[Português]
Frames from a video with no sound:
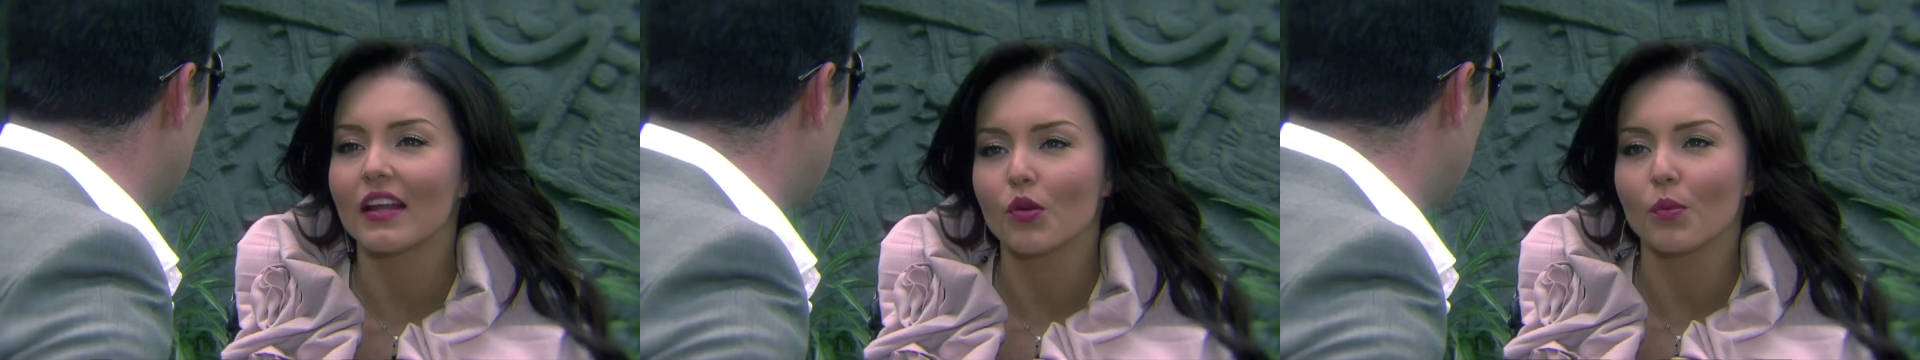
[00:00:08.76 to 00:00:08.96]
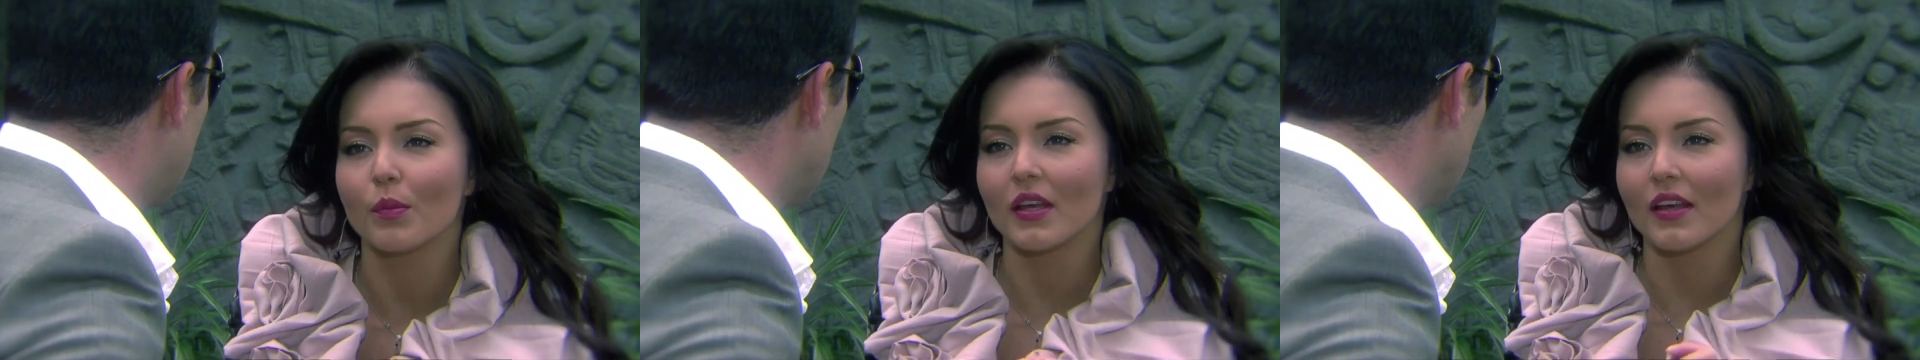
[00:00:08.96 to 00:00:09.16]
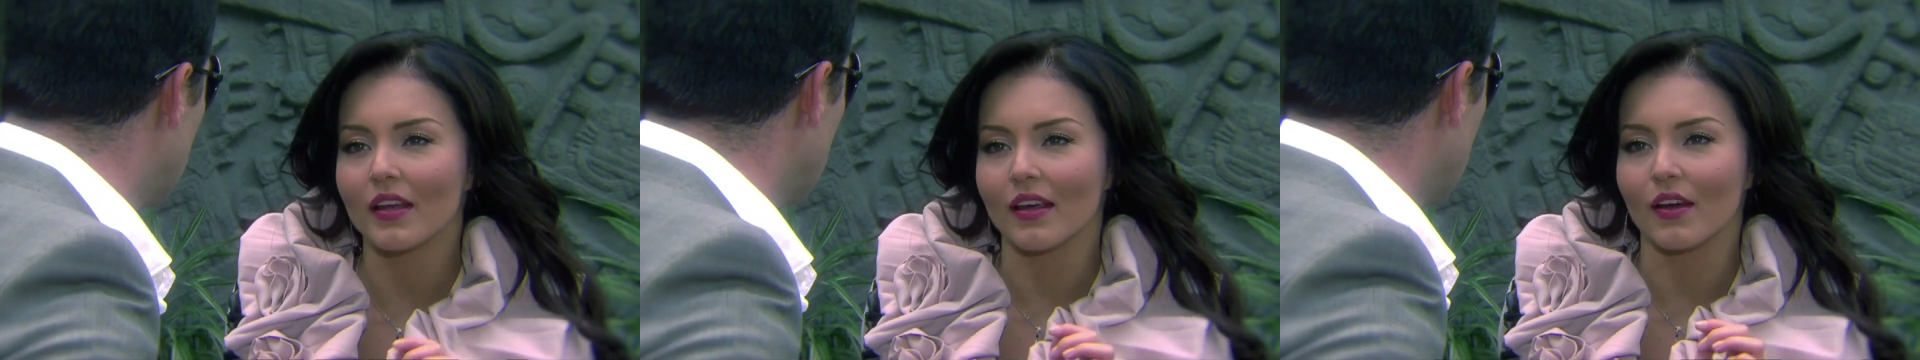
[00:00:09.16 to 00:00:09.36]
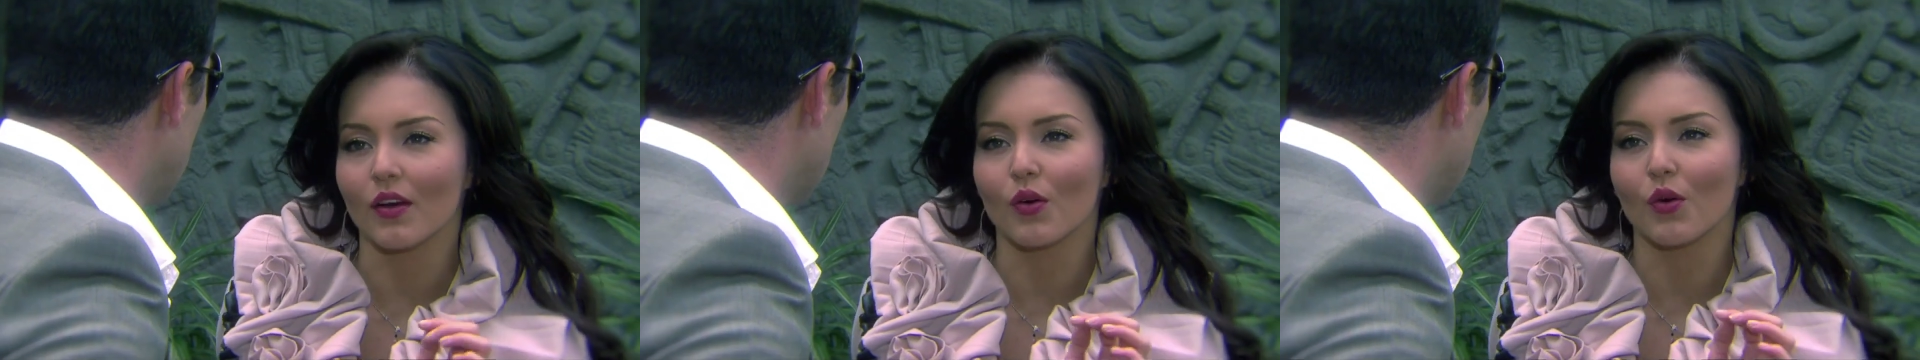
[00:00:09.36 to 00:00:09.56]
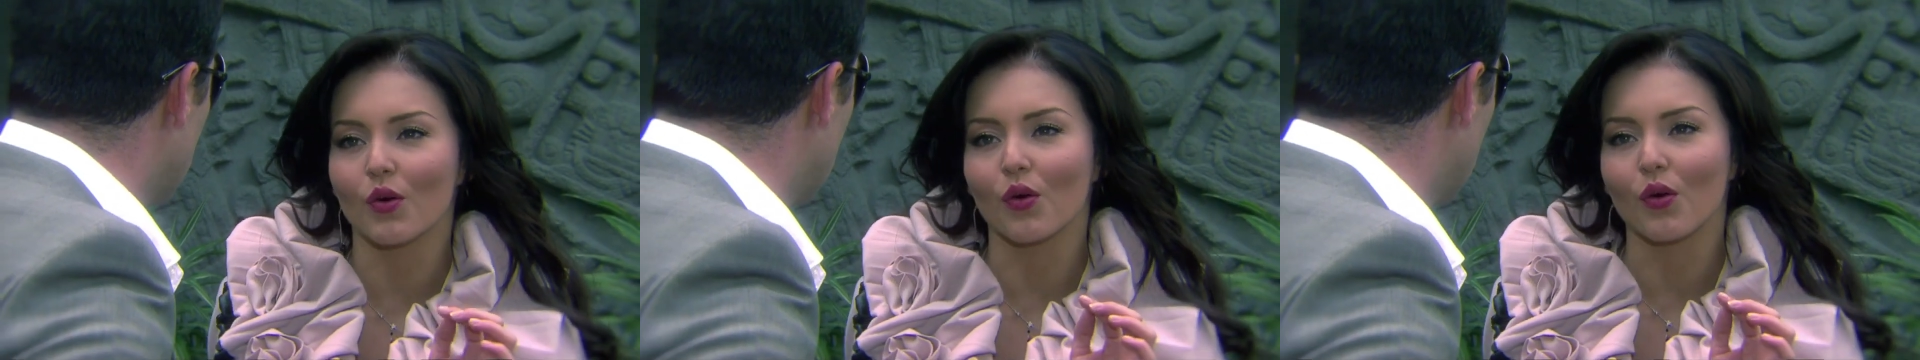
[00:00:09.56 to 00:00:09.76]
te
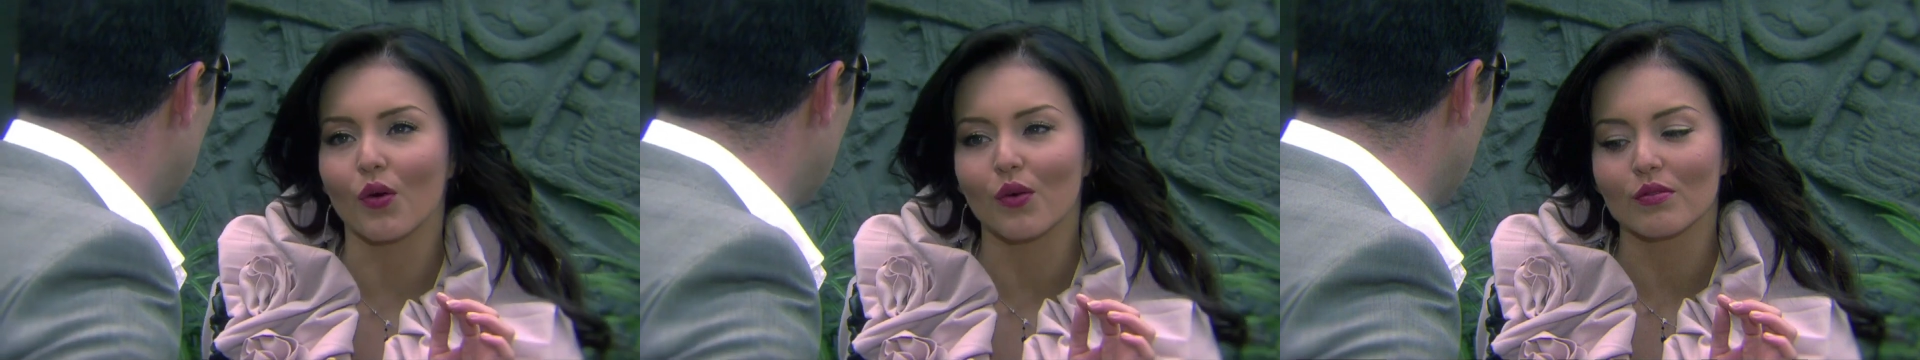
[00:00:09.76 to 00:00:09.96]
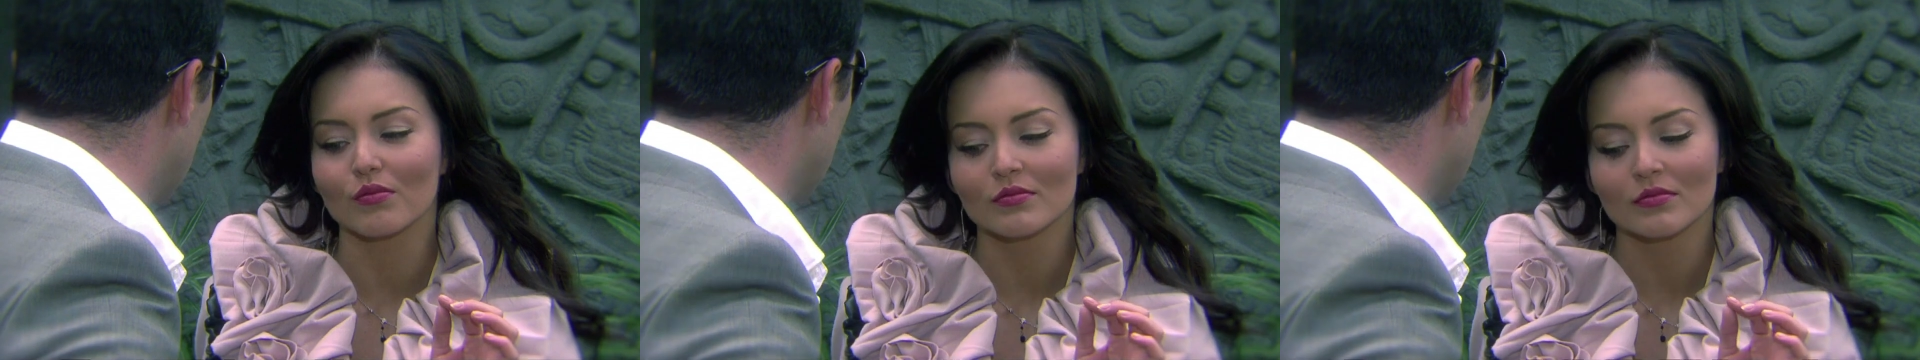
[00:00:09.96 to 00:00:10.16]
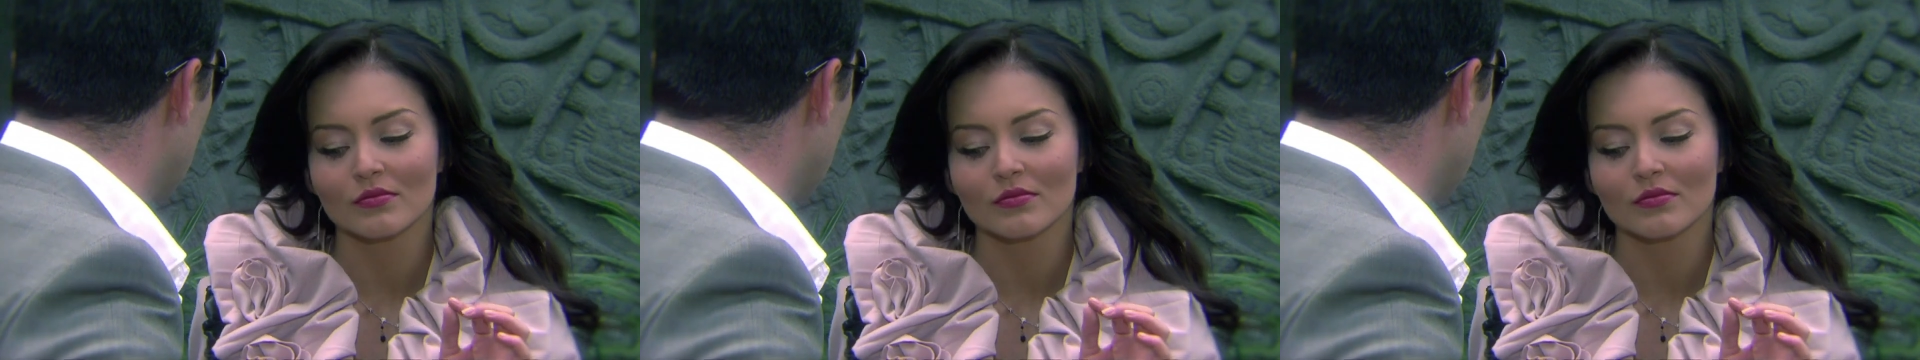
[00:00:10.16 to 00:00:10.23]
iluminar ou